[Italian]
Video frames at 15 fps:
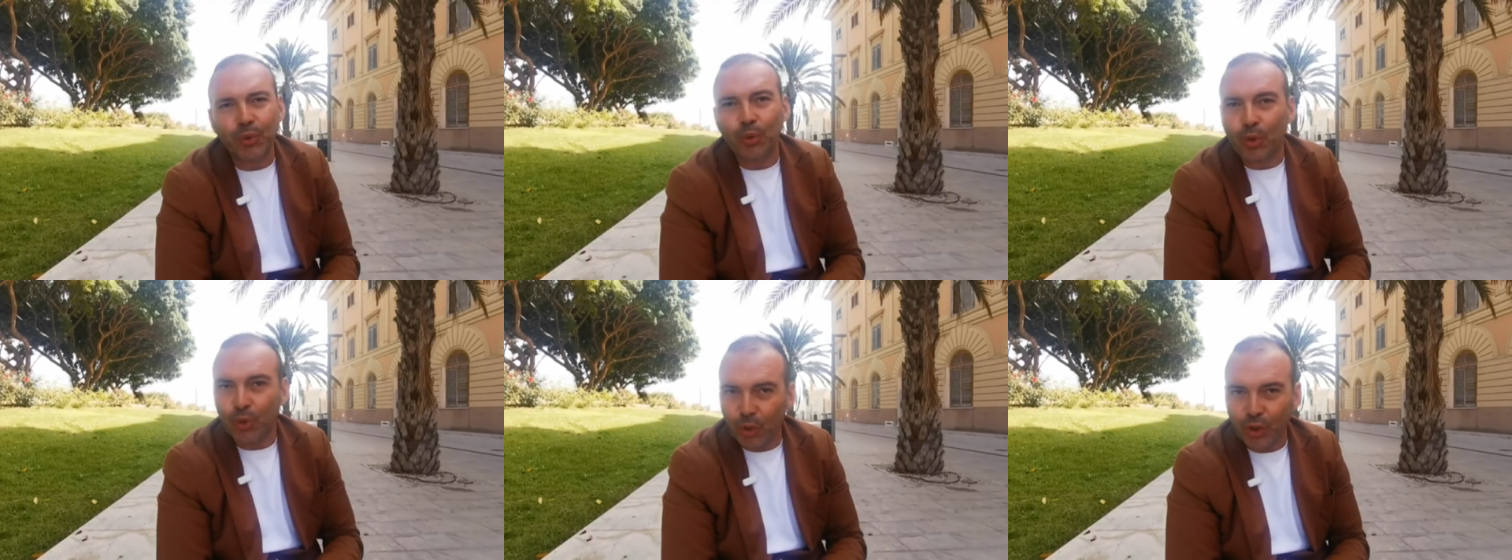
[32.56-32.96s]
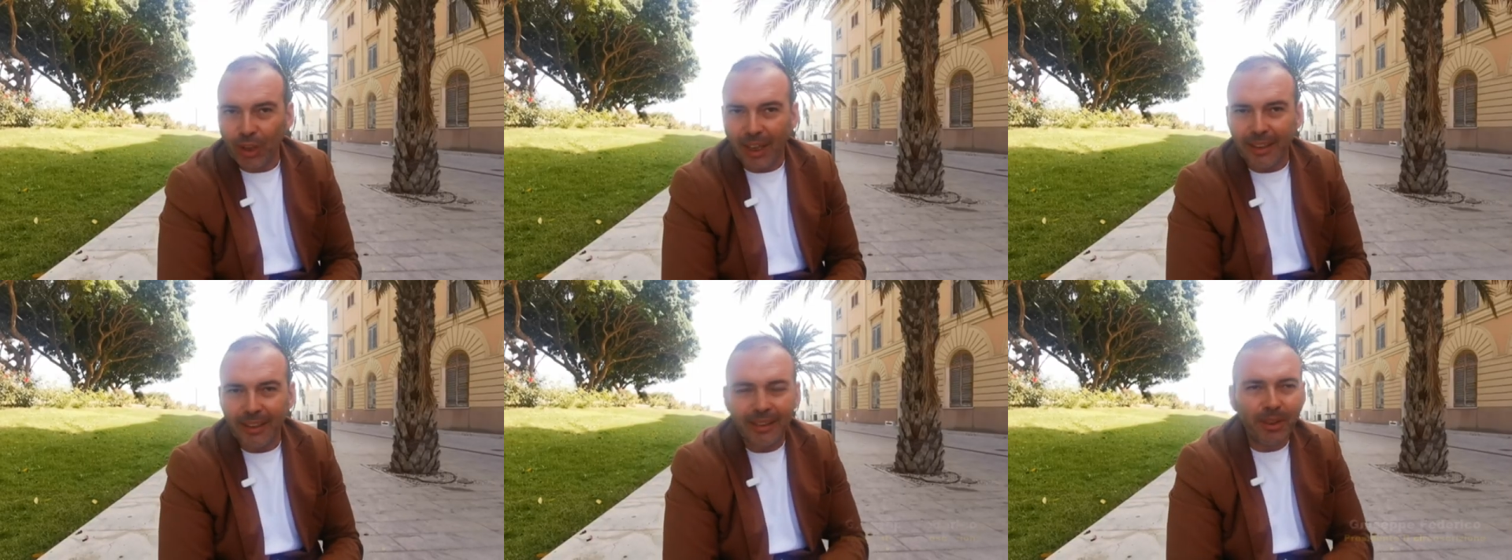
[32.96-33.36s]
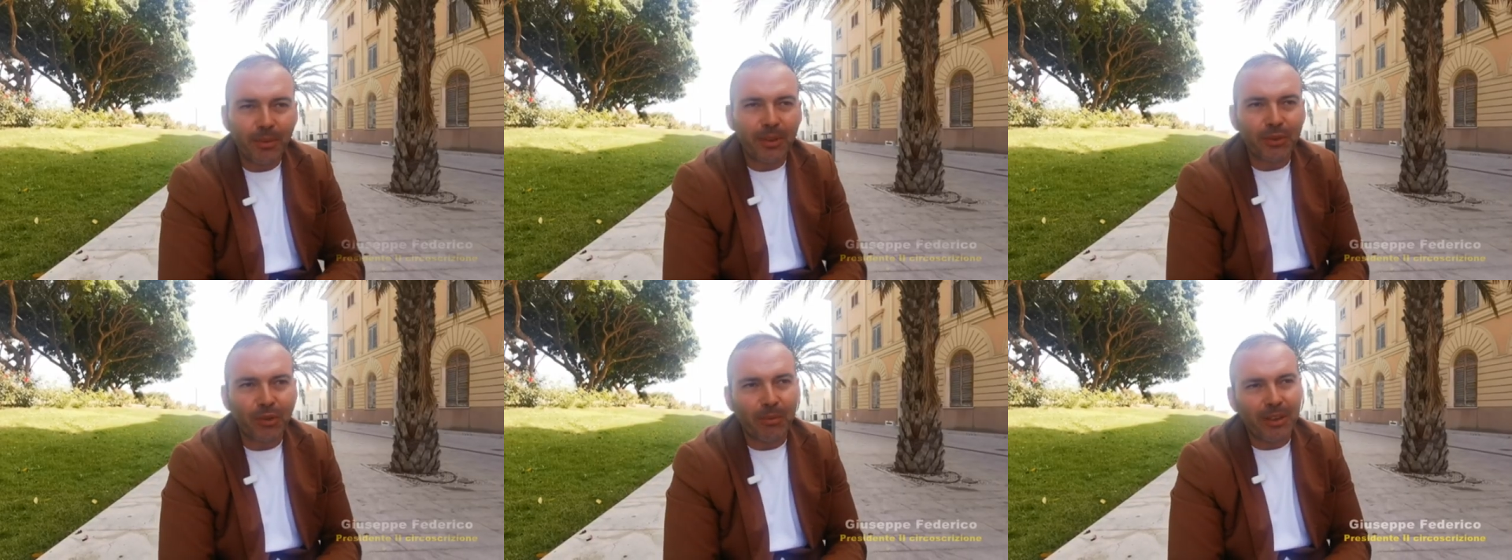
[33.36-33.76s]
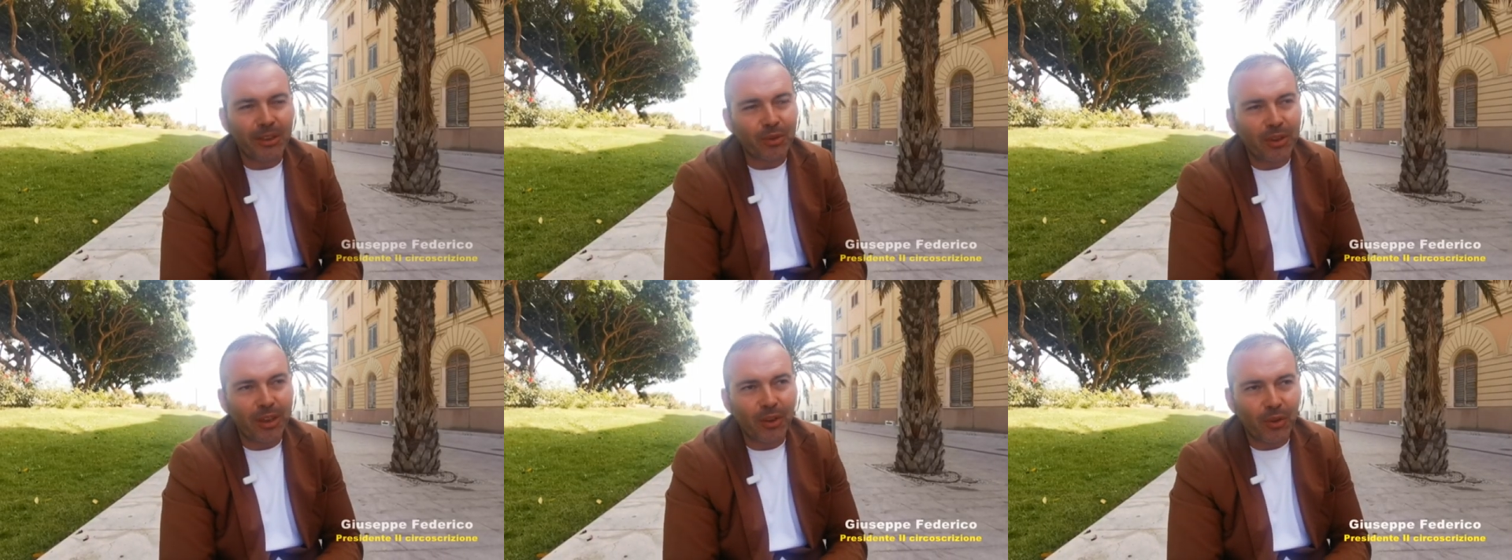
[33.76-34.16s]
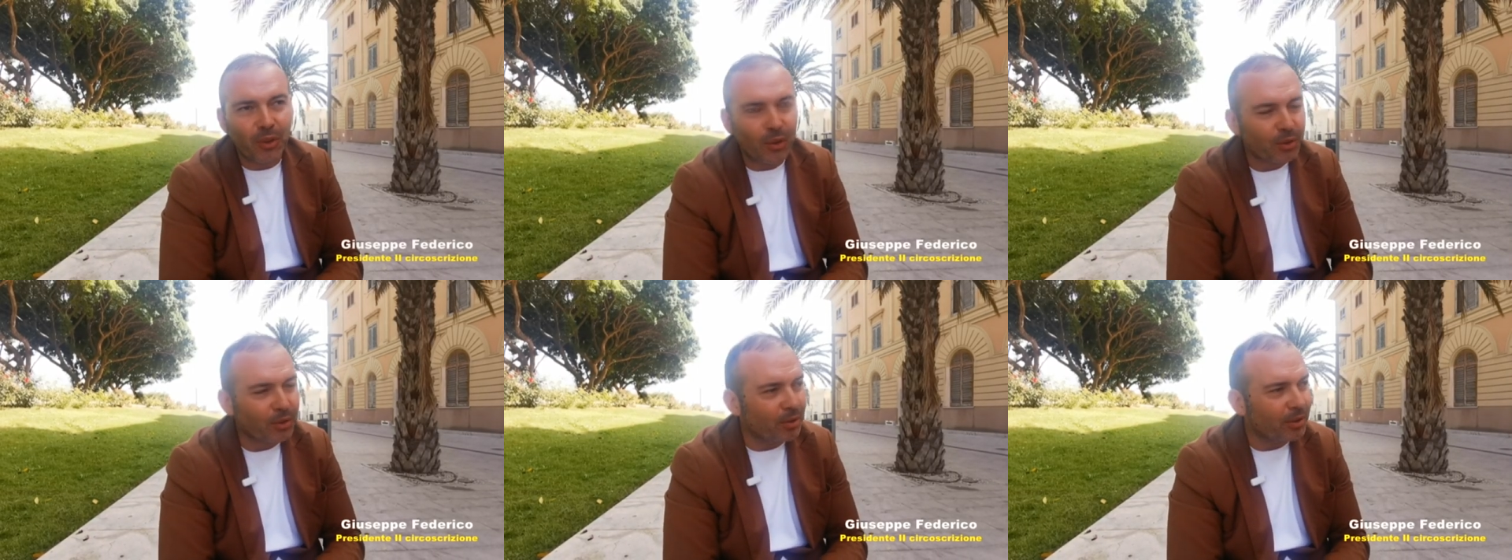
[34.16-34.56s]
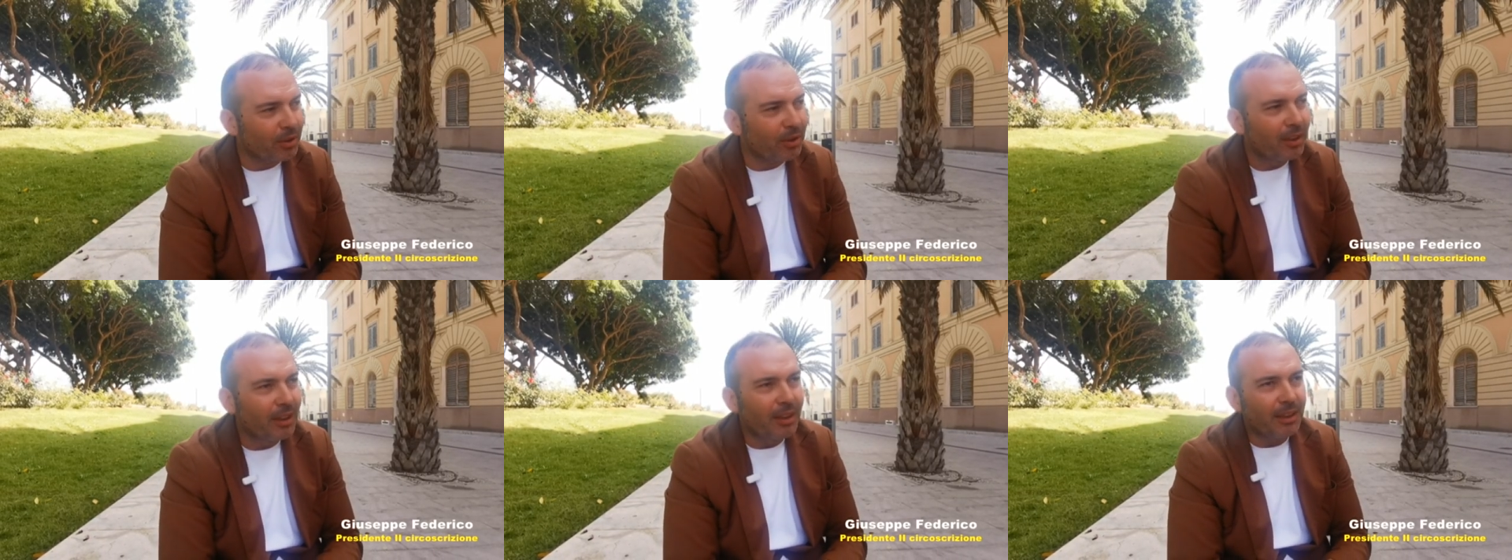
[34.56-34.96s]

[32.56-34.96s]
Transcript: tessuto sociale, di questo me ne sono accorto